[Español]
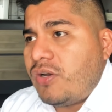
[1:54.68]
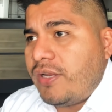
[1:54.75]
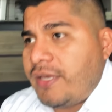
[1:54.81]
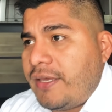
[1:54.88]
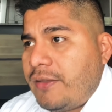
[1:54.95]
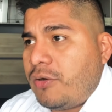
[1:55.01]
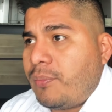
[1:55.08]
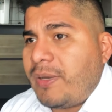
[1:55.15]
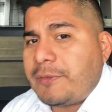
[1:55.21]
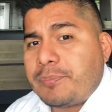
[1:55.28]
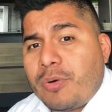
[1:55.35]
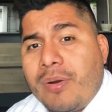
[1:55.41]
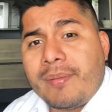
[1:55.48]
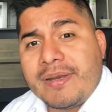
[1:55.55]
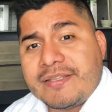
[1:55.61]
eh, lo más
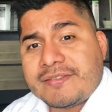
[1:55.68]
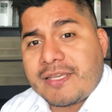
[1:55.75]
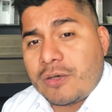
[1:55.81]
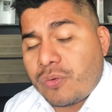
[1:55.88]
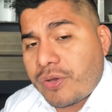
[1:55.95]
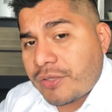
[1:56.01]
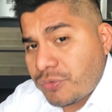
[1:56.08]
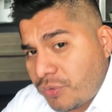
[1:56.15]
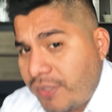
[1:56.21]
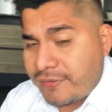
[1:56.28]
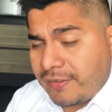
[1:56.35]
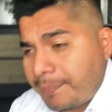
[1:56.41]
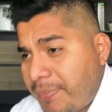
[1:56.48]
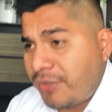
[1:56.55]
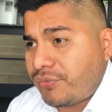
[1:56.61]
probable es que lo que
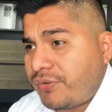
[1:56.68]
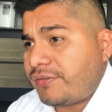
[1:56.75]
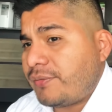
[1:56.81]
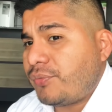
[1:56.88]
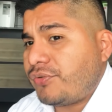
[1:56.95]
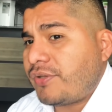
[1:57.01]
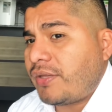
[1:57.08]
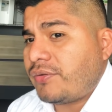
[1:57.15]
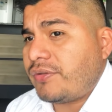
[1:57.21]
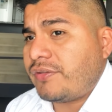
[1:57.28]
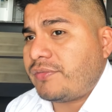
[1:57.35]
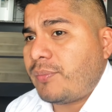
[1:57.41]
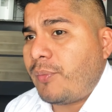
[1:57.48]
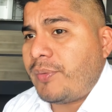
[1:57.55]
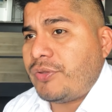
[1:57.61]
esa persona esté buscando en
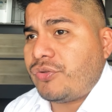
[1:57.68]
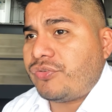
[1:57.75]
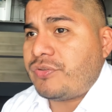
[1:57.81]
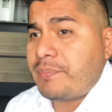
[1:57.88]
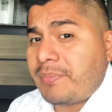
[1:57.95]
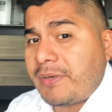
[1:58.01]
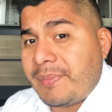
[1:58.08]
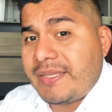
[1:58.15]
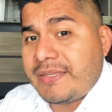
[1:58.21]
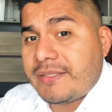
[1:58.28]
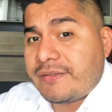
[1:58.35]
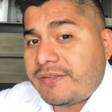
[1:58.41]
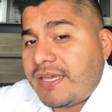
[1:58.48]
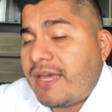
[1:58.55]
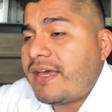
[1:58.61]
ese momento
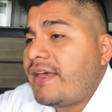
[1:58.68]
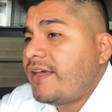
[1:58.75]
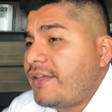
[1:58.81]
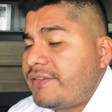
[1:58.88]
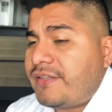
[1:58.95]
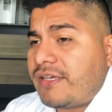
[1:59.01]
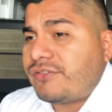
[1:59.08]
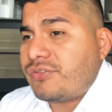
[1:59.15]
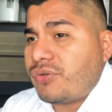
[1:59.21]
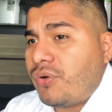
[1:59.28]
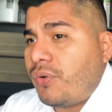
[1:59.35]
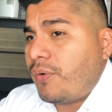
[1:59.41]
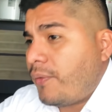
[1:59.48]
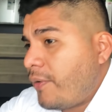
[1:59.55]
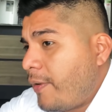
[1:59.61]
simplemente sea
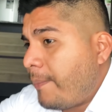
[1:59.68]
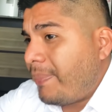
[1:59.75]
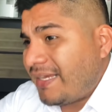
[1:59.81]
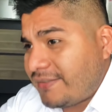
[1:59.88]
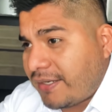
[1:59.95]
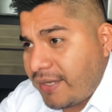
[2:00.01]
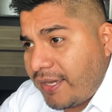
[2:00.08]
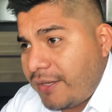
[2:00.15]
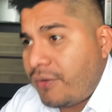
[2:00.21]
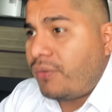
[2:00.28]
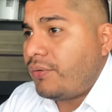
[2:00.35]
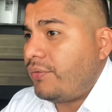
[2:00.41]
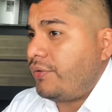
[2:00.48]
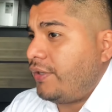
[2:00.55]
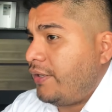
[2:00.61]
sexo
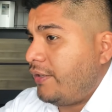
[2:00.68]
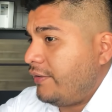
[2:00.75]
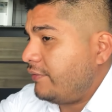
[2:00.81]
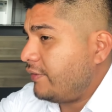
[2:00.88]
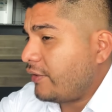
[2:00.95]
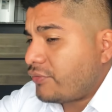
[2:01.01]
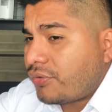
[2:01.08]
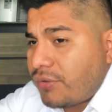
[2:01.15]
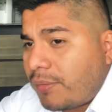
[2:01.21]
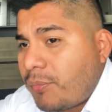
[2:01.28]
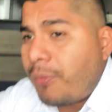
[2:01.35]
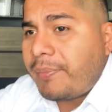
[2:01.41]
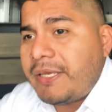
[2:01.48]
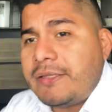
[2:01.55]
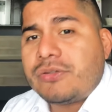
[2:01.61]
pasajero, eh, sexo del
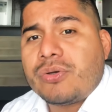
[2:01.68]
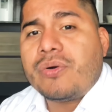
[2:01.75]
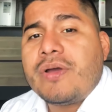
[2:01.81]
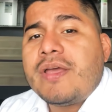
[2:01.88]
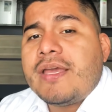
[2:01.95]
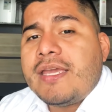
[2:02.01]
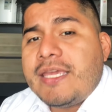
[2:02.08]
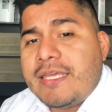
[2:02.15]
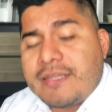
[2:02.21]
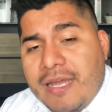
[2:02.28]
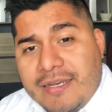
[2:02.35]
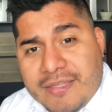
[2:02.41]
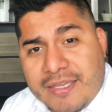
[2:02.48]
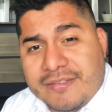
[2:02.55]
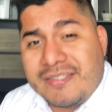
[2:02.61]
momento y
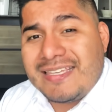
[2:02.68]
al día